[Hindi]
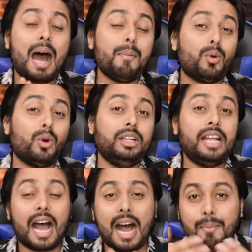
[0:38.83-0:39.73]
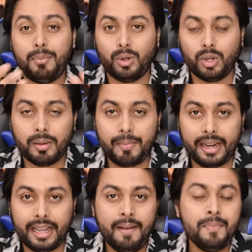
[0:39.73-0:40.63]
आपको यदि आप लोग
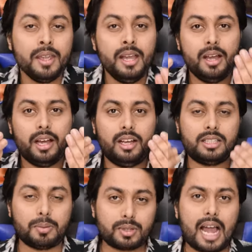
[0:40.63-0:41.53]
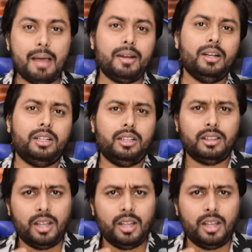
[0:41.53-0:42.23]
मेरे सब्सक्राइबर